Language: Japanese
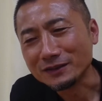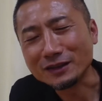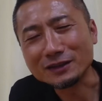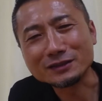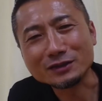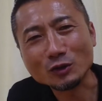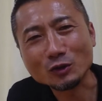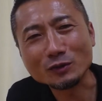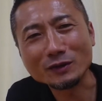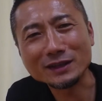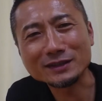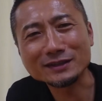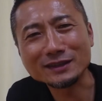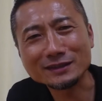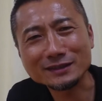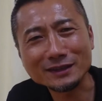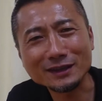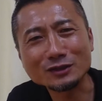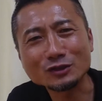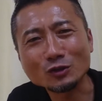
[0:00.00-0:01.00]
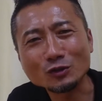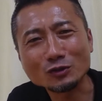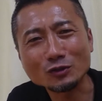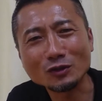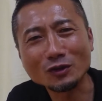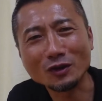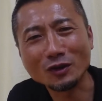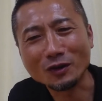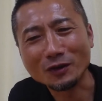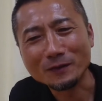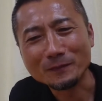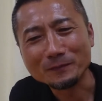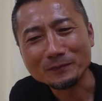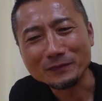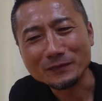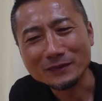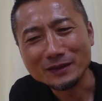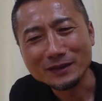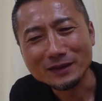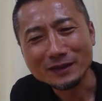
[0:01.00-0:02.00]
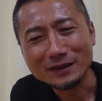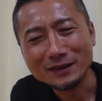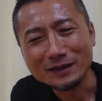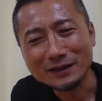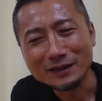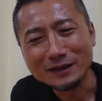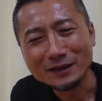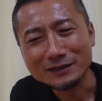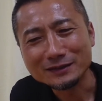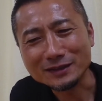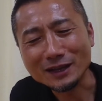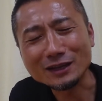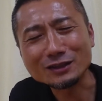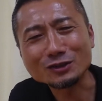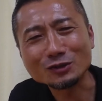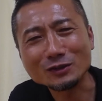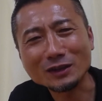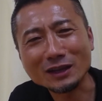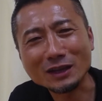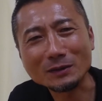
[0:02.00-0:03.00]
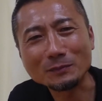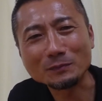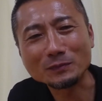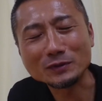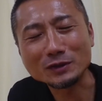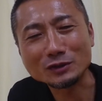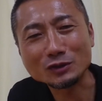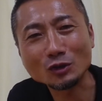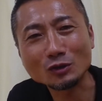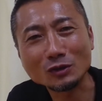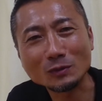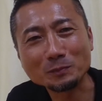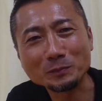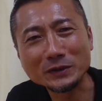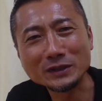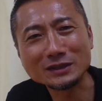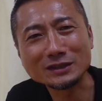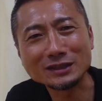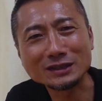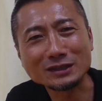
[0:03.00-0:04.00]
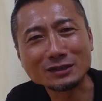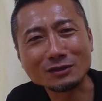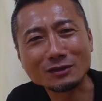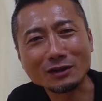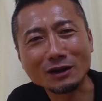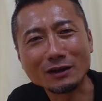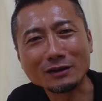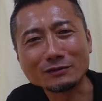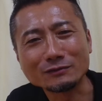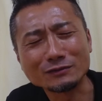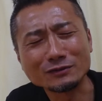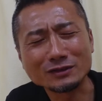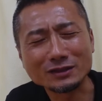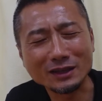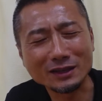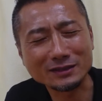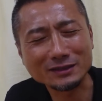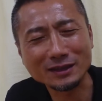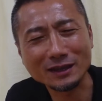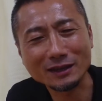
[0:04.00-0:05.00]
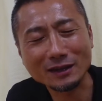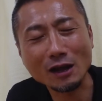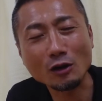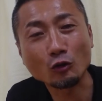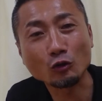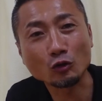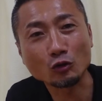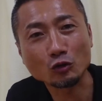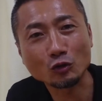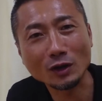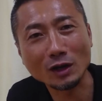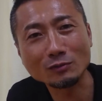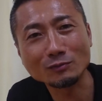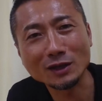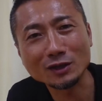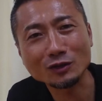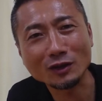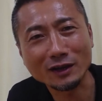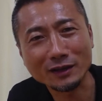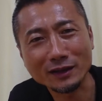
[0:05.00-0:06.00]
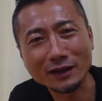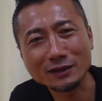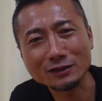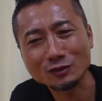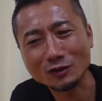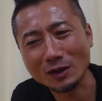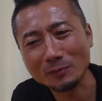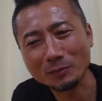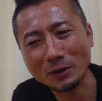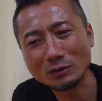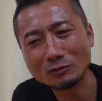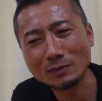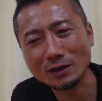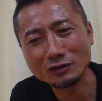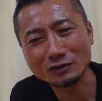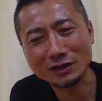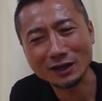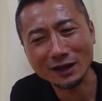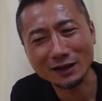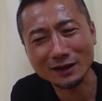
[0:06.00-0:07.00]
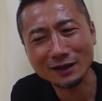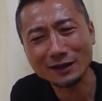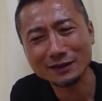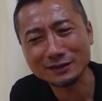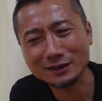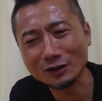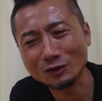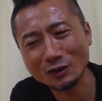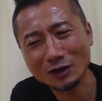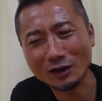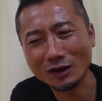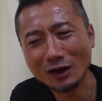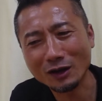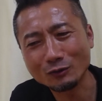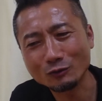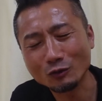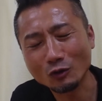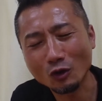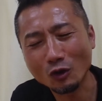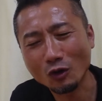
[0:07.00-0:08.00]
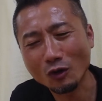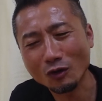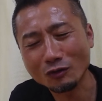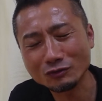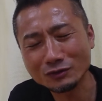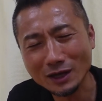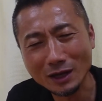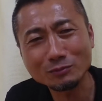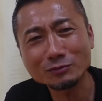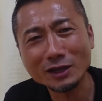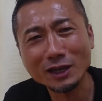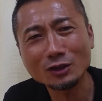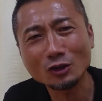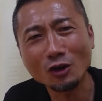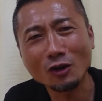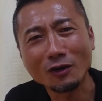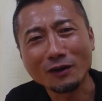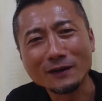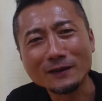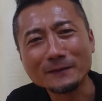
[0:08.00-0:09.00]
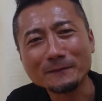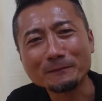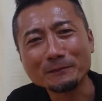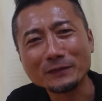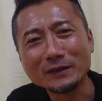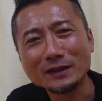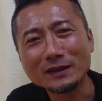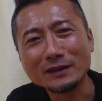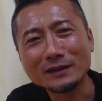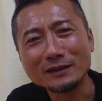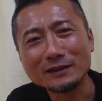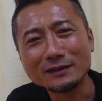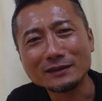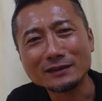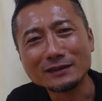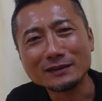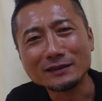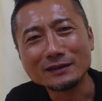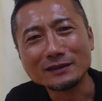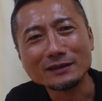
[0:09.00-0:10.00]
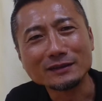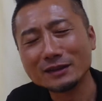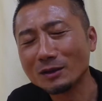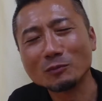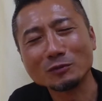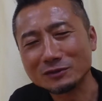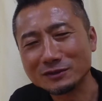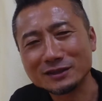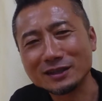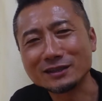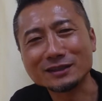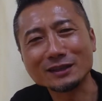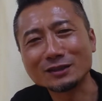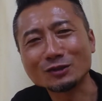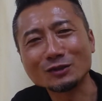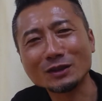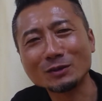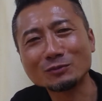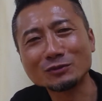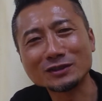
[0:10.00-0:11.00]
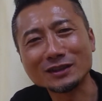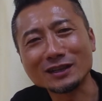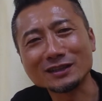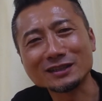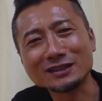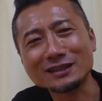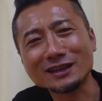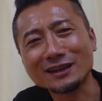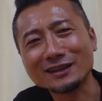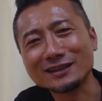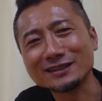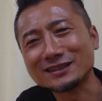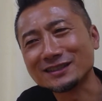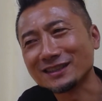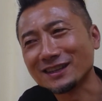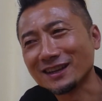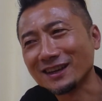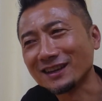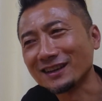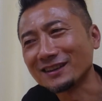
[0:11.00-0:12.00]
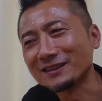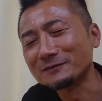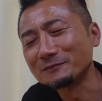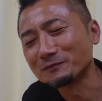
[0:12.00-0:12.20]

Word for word: でそれは絶対ちょっと最初だけちょっとピンチっていうか、うん、って過去のトラウマとかねそやっぱうまくいかなかったようなのが浮かぶけどでも絶対そんな難しい話じゃない